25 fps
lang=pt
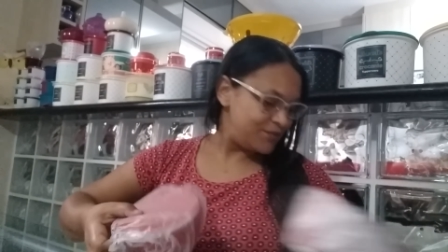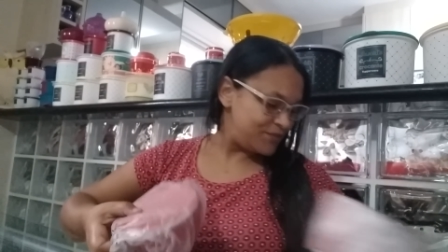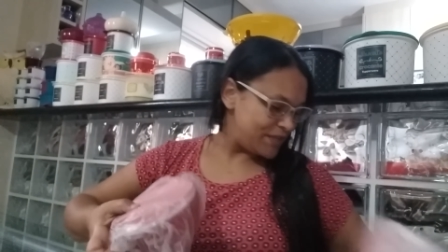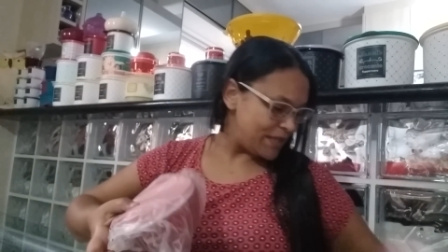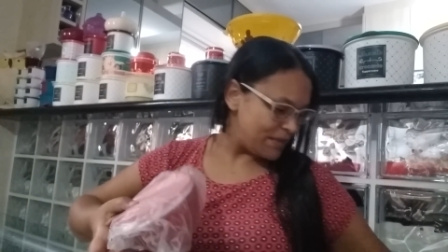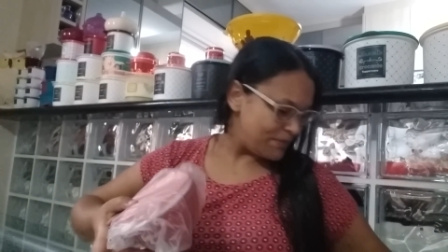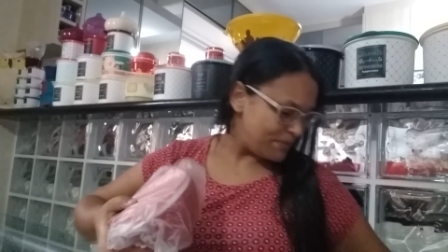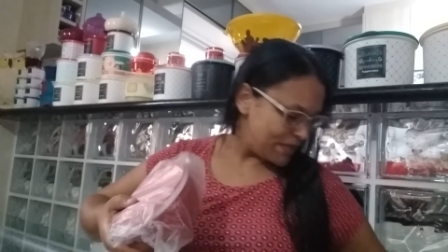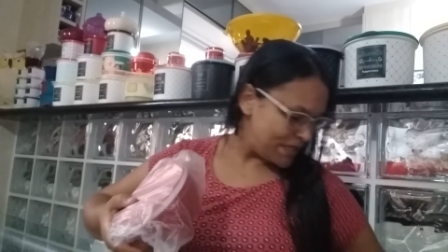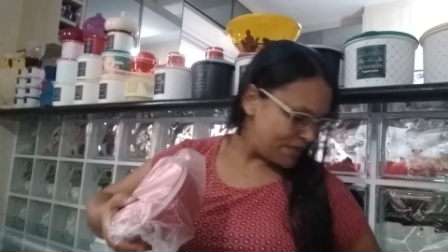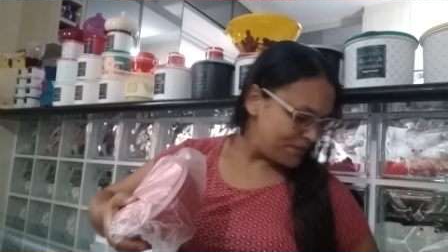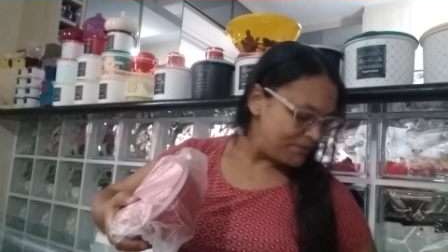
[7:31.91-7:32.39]
Não
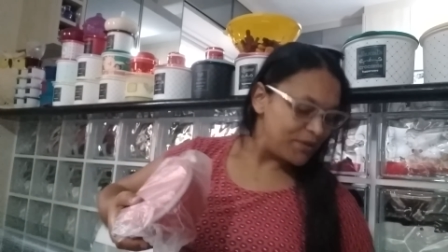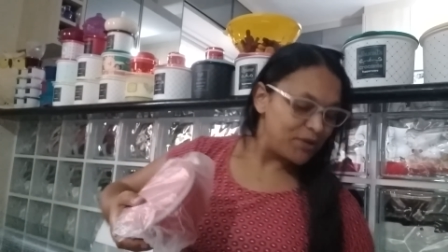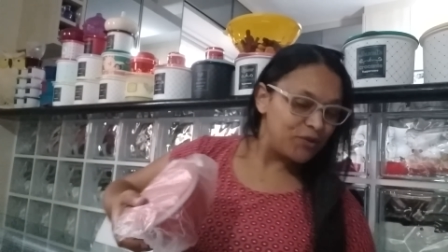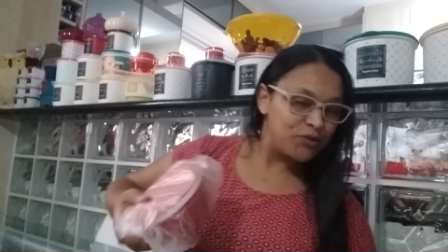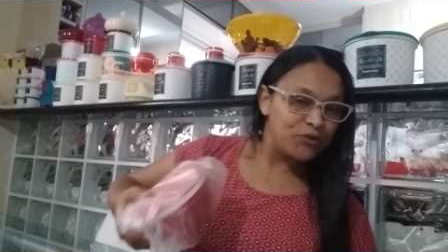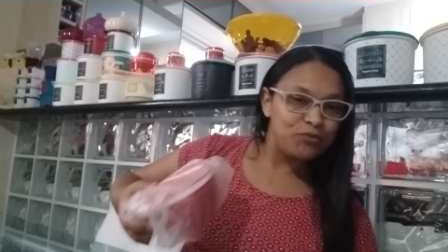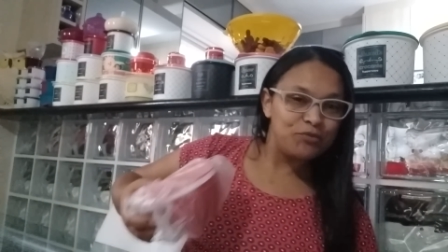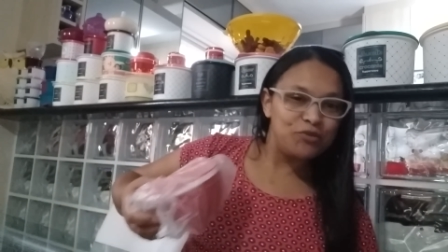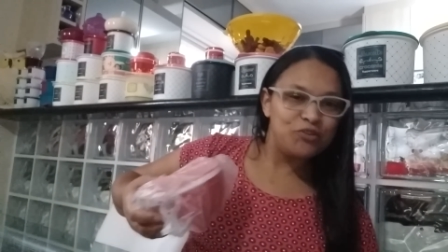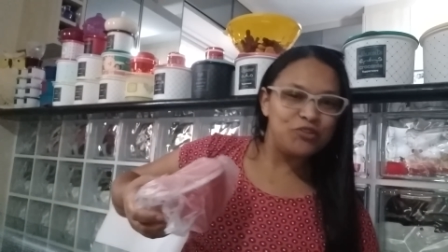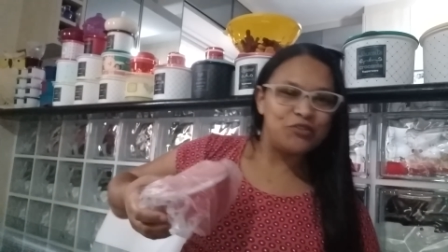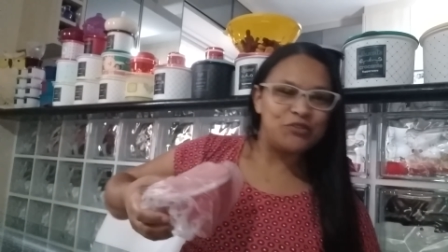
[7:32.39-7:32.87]
dá pra lembrar
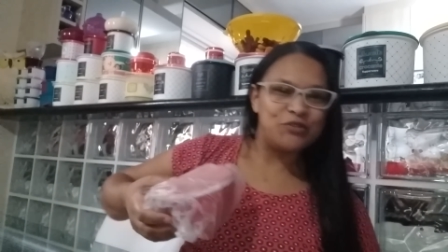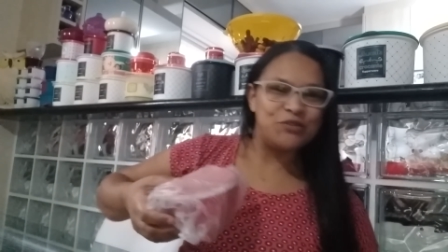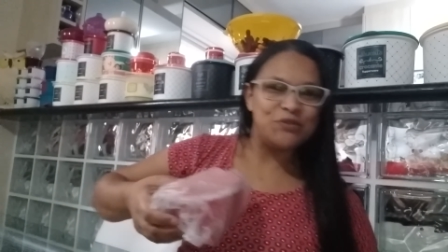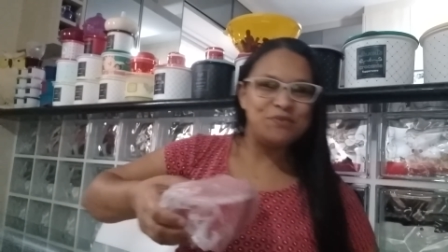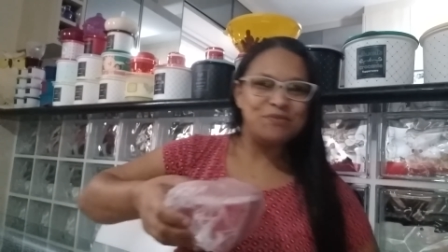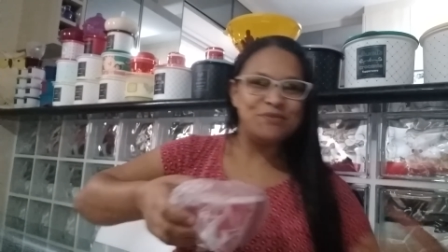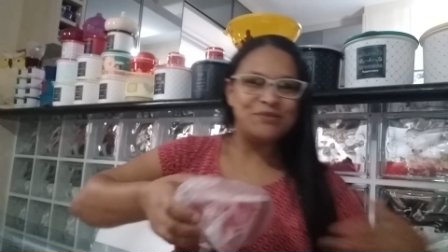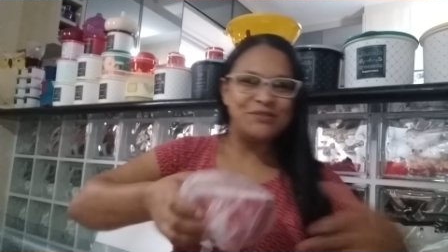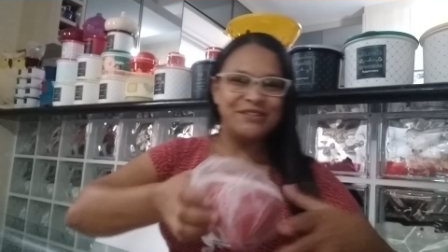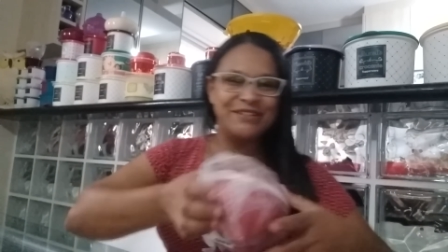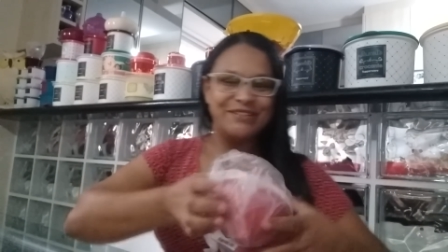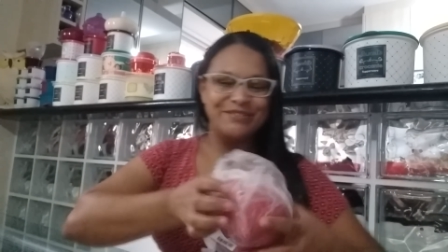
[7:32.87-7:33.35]
o nome de todo
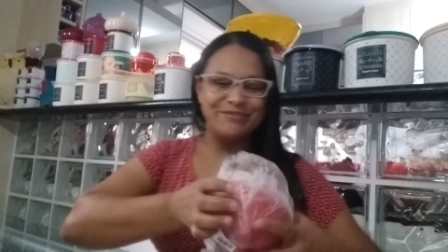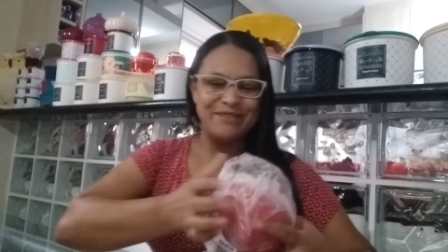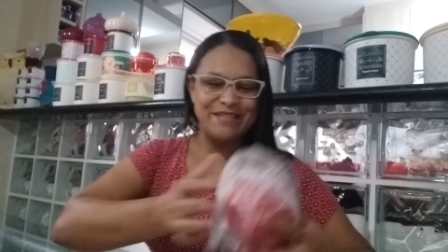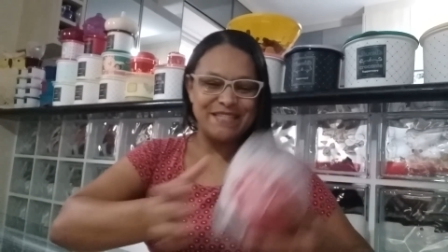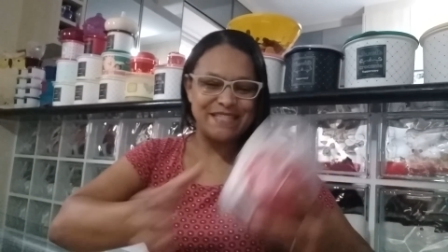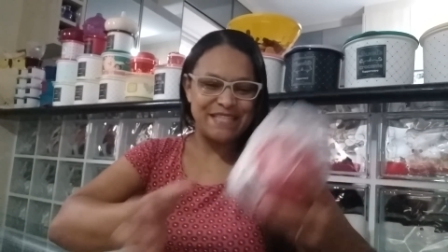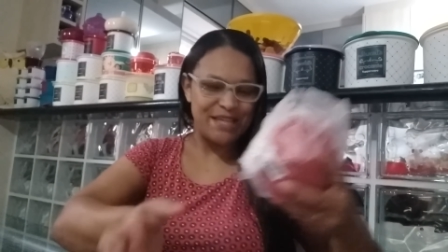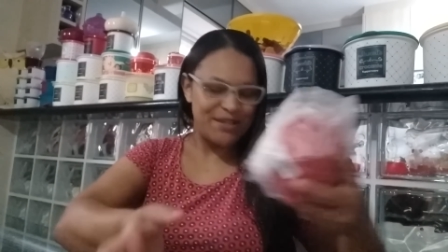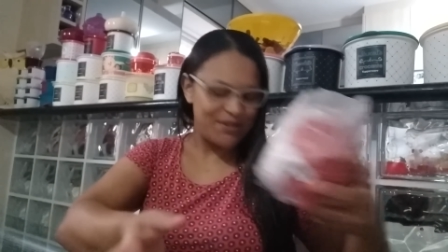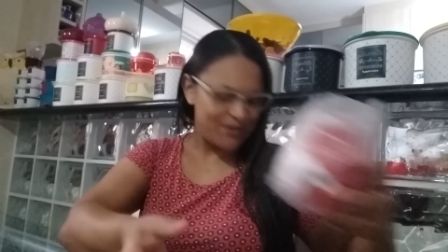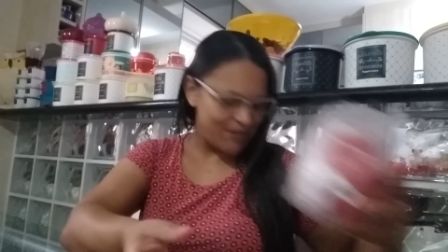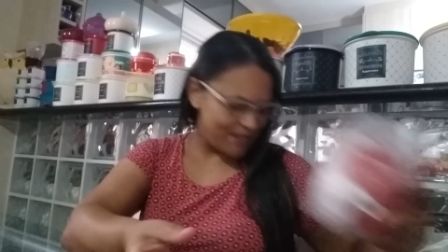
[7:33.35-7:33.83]
mundo, mas quem eu